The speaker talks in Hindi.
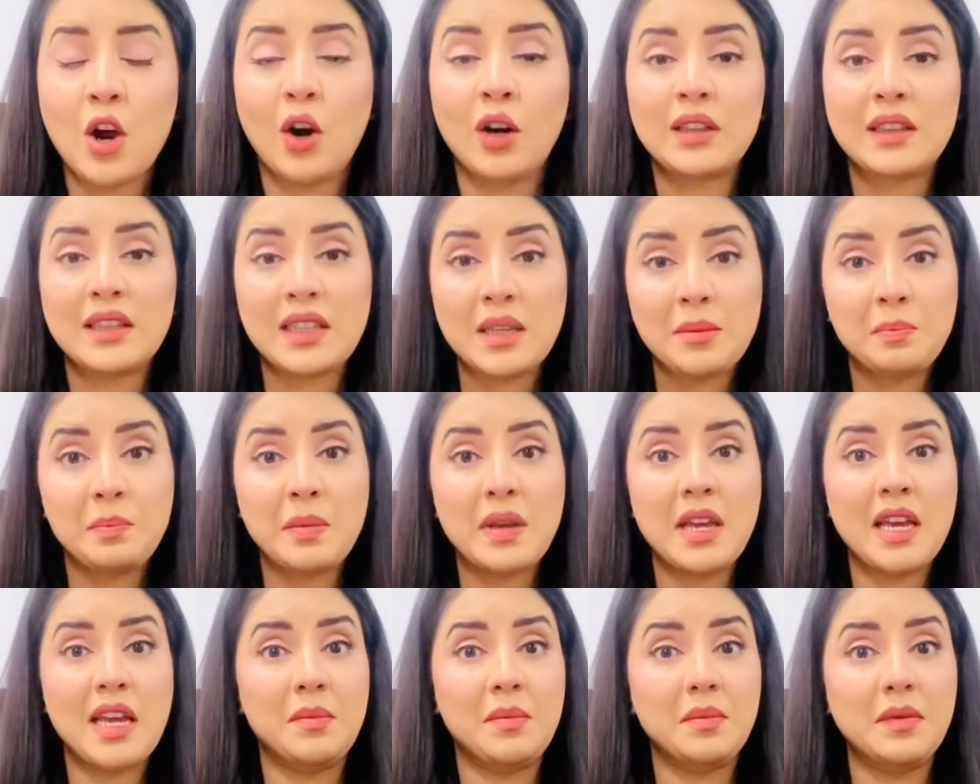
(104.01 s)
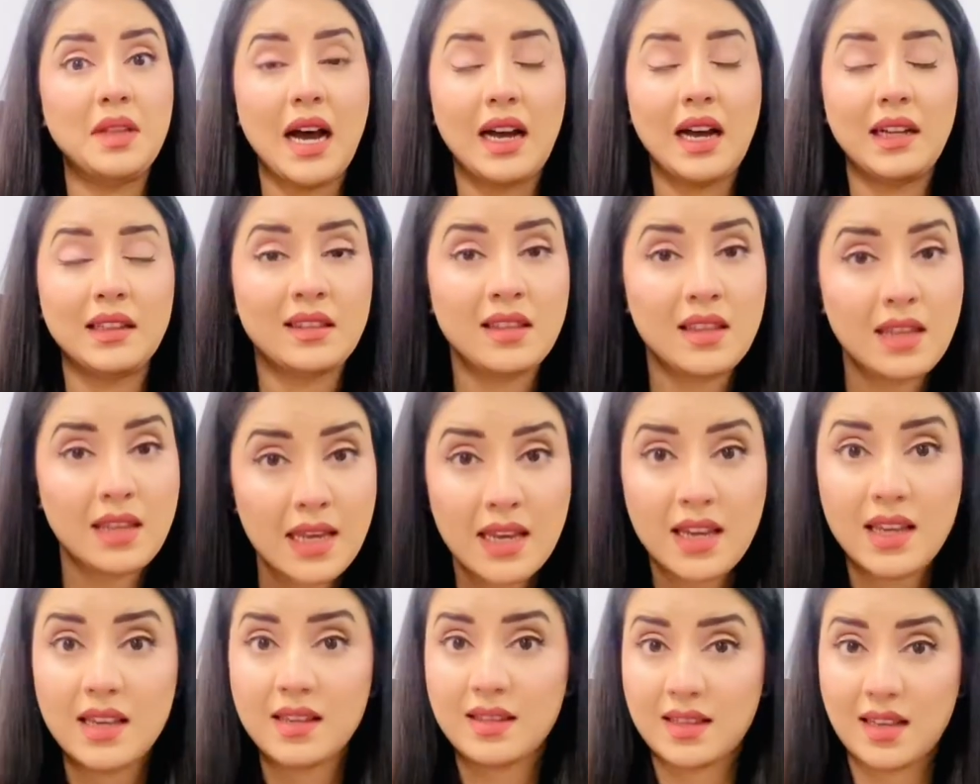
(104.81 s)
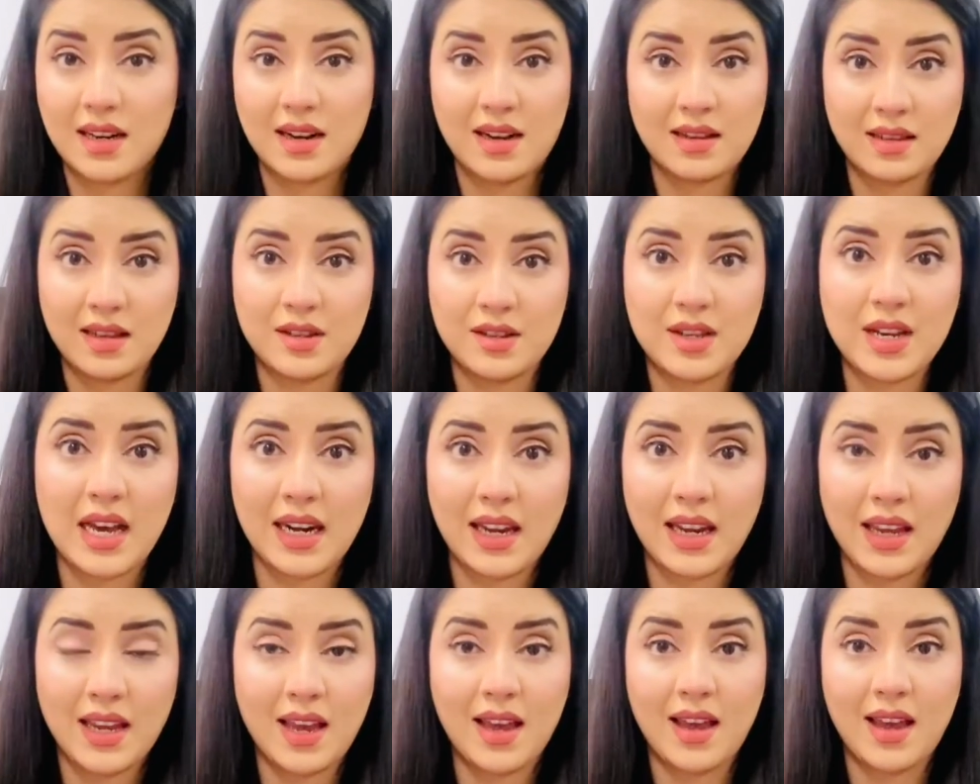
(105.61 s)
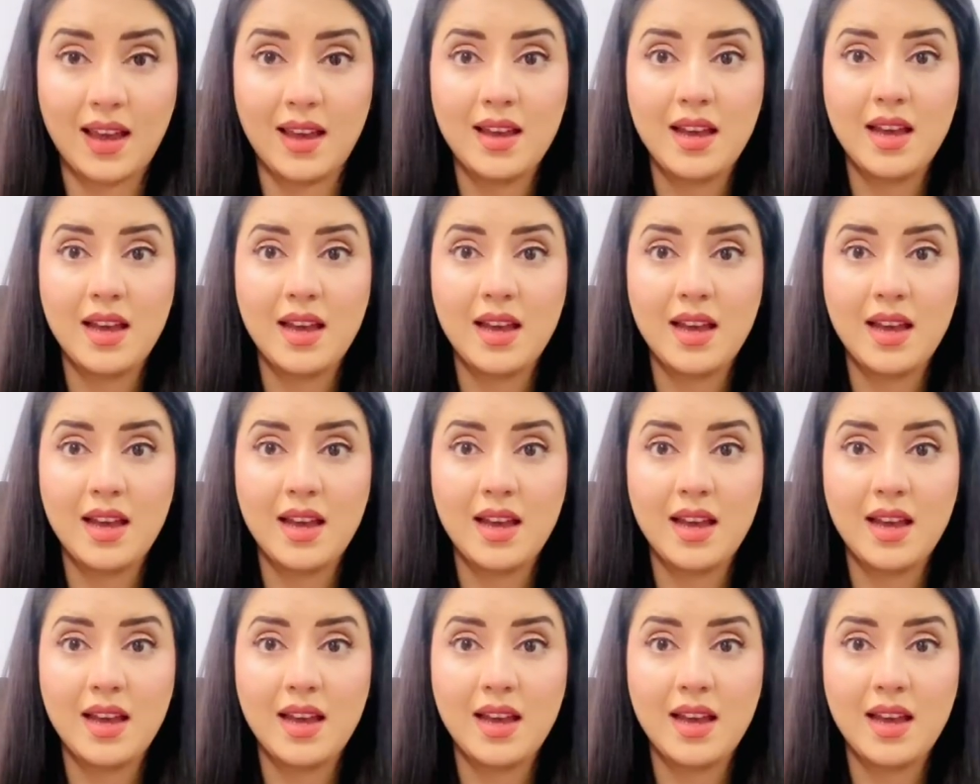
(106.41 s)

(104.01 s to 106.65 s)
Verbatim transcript: और तबी इमदाद दी किस तरह से जा रही है